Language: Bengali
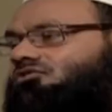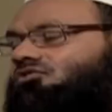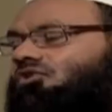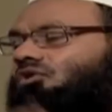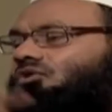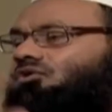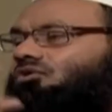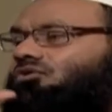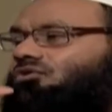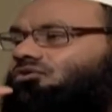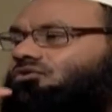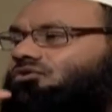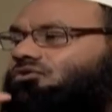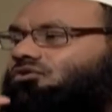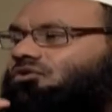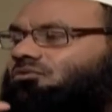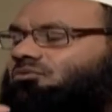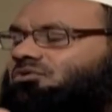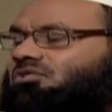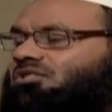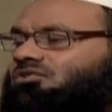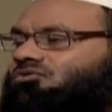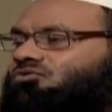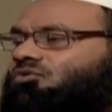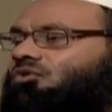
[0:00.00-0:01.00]
জঘন্যতম
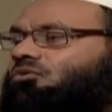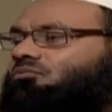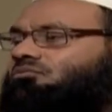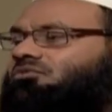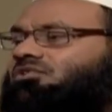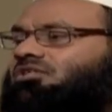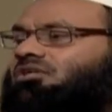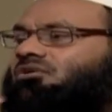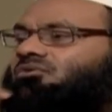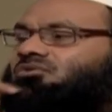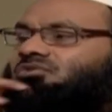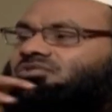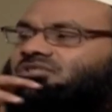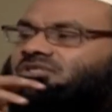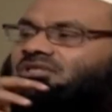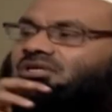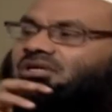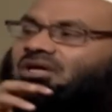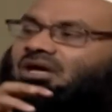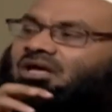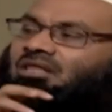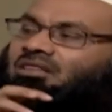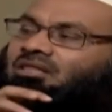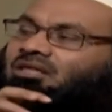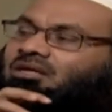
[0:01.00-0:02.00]
যে জুলম সেটা হচ্ছে
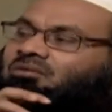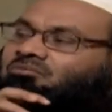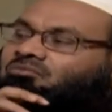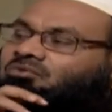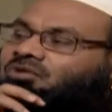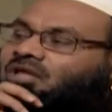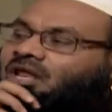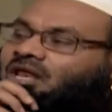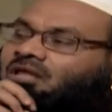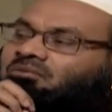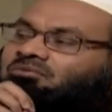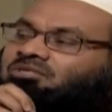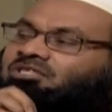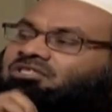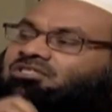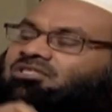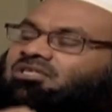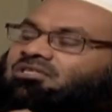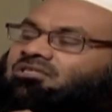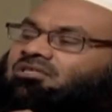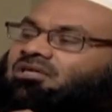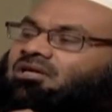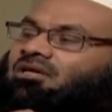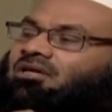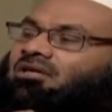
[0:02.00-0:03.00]
আল্লাহ রাবুল আলমিনের
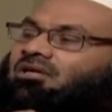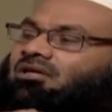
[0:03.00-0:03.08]
সাথে